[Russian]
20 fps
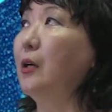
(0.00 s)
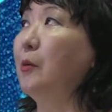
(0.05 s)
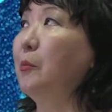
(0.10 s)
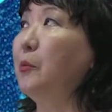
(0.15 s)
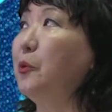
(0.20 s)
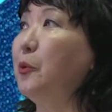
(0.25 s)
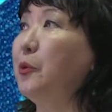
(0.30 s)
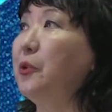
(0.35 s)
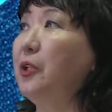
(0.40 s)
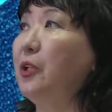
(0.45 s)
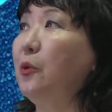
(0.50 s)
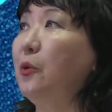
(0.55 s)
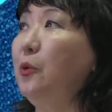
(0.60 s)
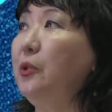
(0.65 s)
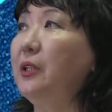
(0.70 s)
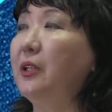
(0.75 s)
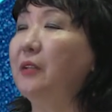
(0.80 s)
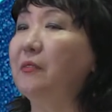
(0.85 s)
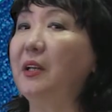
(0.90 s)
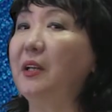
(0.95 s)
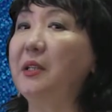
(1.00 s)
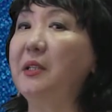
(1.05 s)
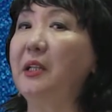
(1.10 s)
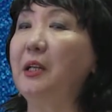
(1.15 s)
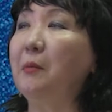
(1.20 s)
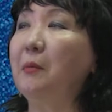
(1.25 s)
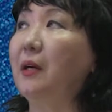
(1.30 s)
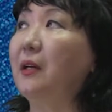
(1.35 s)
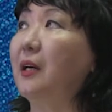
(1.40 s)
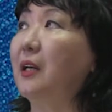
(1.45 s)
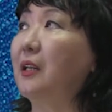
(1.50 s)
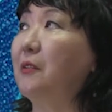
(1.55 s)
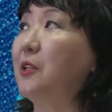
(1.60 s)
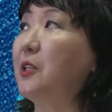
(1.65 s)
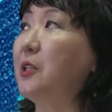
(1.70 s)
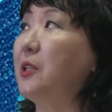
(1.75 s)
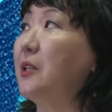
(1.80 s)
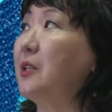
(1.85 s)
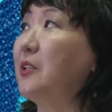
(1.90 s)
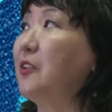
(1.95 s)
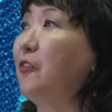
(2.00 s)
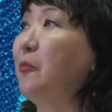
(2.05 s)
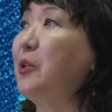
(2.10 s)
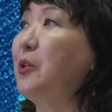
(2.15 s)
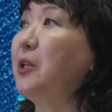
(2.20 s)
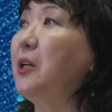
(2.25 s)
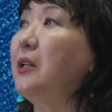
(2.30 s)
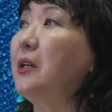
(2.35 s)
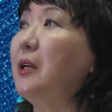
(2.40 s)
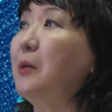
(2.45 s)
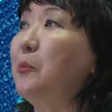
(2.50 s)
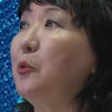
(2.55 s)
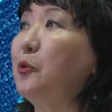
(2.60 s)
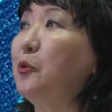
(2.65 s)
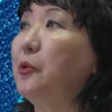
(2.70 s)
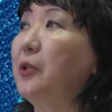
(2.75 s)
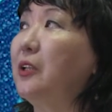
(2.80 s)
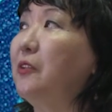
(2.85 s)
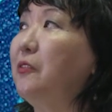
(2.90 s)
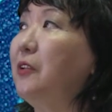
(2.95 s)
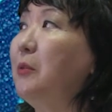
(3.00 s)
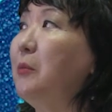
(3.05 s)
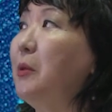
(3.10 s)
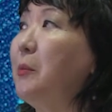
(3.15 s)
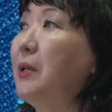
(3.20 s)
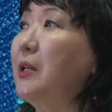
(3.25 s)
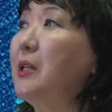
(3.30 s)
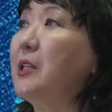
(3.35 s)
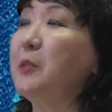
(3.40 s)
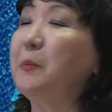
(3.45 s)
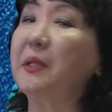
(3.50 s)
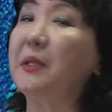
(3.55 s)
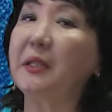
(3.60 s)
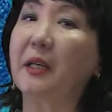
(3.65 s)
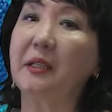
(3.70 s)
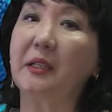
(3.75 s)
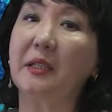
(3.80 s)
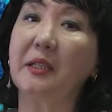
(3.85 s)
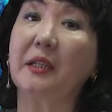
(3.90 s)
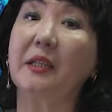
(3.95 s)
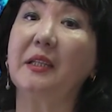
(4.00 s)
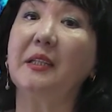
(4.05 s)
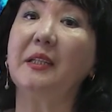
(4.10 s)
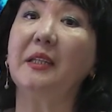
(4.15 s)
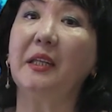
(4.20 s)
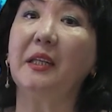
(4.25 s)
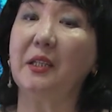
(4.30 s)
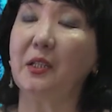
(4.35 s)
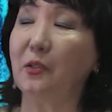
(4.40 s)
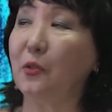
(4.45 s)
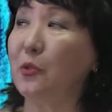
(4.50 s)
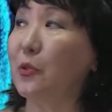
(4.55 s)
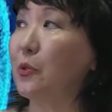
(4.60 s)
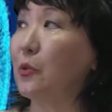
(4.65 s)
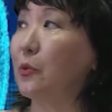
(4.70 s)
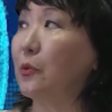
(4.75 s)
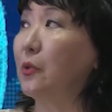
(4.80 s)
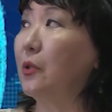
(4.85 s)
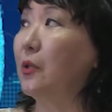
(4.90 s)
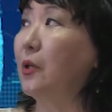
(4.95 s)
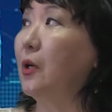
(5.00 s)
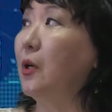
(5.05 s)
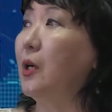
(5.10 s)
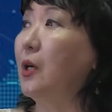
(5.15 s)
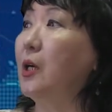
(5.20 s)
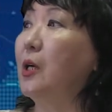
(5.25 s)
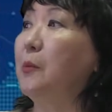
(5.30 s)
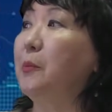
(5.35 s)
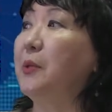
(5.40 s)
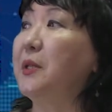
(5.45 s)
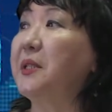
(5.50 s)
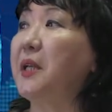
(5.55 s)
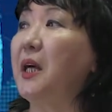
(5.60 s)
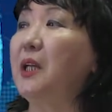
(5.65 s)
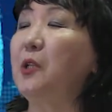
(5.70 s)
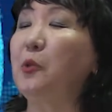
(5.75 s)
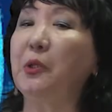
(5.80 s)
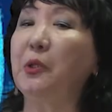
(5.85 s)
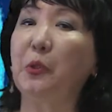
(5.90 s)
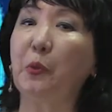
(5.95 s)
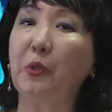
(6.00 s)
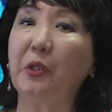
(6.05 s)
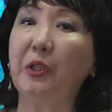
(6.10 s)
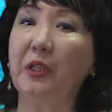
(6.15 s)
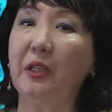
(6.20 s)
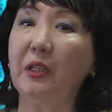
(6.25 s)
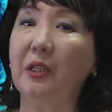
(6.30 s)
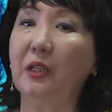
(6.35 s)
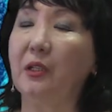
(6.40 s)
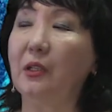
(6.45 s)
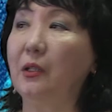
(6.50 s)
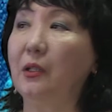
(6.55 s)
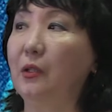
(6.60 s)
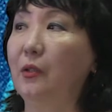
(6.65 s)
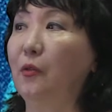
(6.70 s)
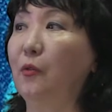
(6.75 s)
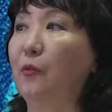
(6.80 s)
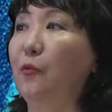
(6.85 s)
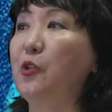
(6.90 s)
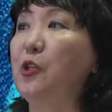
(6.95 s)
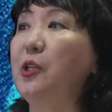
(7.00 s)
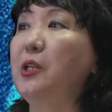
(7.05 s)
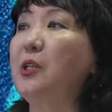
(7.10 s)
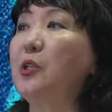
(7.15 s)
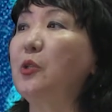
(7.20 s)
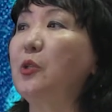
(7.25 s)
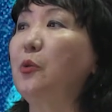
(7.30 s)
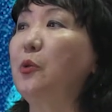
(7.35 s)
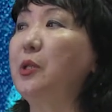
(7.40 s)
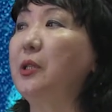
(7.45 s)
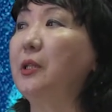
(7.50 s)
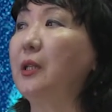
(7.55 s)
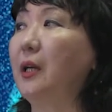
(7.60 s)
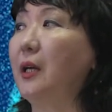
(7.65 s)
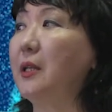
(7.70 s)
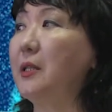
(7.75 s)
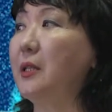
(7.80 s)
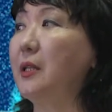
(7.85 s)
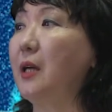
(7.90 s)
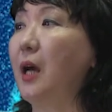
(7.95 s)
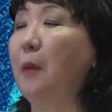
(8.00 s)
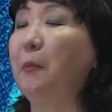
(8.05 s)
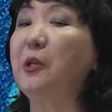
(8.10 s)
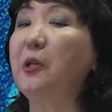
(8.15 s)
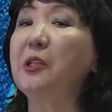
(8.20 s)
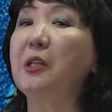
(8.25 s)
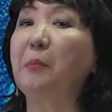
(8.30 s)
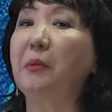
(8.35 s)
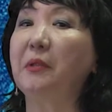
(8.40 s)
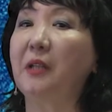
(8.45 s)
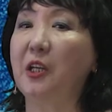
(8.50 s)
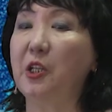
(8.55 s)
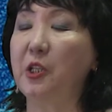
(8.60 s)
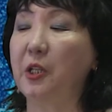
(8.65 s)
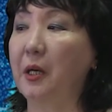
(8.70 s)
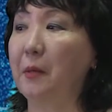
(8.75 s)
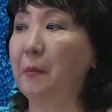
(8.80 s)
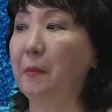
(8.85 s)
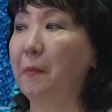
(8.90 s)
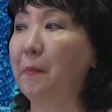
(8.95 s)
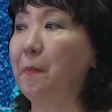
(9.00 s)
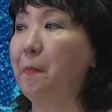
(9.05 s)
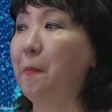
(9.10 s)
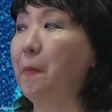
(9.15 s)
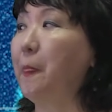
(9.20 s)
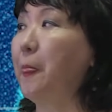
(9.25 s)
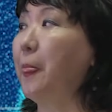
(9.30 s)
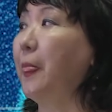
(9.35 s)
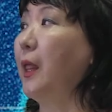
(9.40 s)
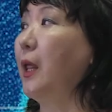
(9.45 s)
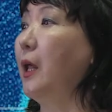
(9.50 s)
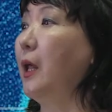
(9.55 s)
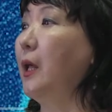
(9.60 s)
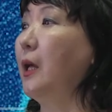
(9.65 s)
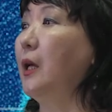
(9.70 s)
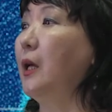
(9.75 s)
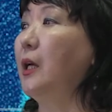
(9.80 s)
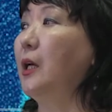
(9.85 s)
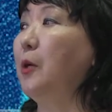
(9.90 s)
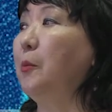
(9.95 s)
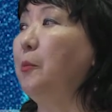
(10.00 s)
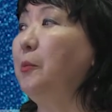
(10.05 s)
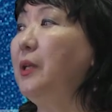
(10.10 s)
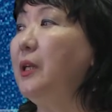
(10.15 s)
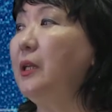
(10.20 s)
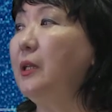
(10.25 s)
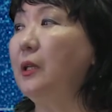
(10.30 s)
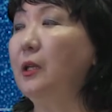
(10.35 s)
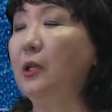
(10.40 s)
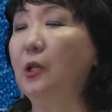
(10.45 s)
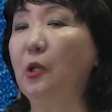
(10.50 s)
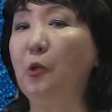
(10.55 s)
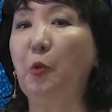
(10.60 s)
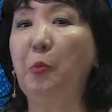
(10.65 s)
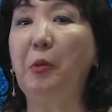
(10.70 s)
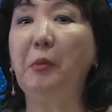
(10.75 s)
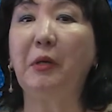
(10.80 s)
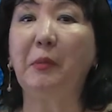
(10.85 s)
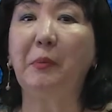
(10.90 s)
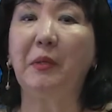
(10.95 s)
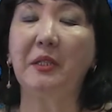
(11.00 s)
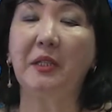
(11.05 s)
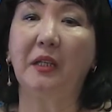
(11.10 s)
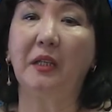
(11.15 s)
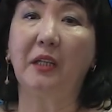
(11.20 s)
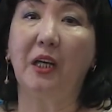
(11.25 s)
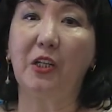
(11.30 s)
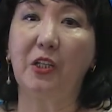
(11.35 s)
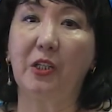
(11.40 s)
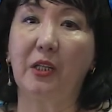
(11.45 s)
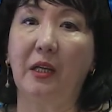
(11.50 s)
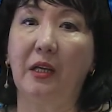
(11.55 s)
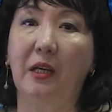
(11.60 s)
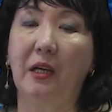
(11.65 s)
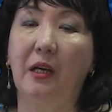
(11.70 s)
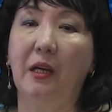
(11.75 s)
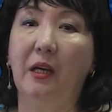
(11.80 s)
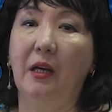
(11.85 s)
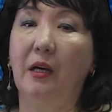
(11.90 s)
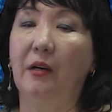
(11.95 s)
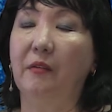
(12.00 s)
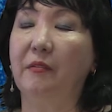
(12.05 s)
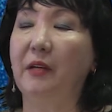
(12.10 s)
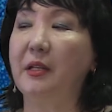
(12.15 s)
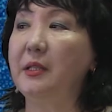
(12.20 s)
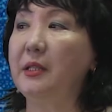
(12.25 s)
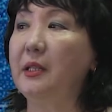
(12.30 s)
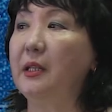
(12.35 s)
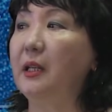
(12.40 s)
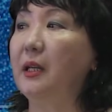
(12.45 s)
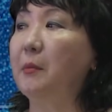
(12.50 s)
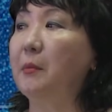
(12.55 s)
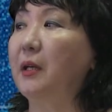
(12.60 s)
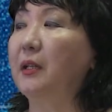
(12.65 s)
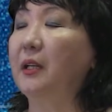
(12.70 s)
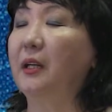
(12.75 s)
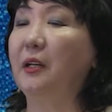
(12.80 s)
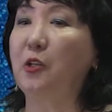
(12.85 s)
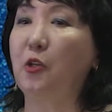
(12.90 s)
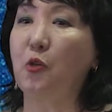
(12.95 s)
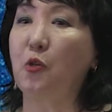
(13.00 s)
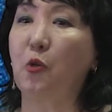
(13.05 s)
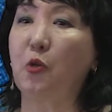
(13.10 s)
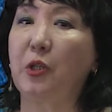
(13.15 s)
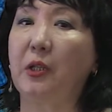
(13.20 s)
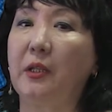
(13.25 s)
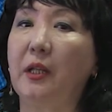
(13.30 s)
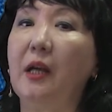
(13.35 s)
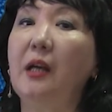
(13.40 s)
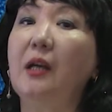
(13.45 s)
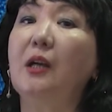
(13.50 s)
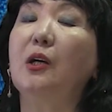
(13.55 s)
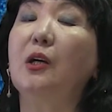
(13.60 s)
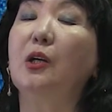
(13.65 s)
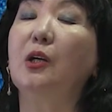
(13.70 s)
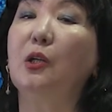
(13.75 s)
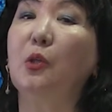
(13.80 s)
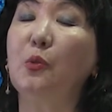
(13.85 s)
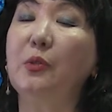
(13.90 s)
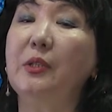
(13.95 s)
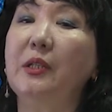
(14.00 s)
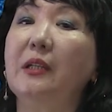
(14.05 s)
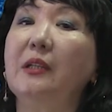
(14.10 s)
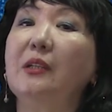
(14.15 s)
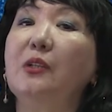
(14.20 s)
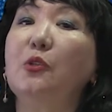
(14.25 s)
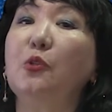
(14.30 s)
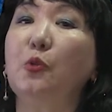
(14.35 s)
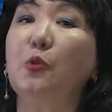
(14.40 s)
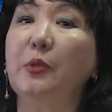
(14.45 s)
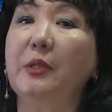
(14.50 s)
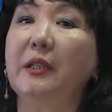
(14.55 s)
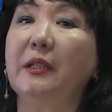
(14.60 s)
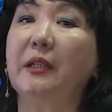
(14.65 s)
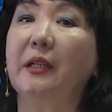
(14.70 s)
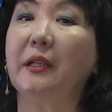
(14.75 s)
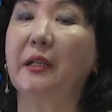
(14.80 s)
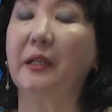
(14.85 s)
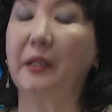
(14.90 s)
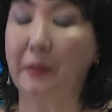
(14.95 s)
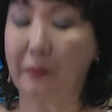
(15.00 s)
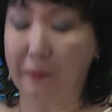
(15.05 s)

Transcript: Многие годы Василий Макарович совмещал работу над фильмами с писательской деятельностью. Писал он от руки, ученическую тетрадь, обычно по ночам. Мир любимых персонажей Василия Макаровича Шукшина «Люди с чудинкой».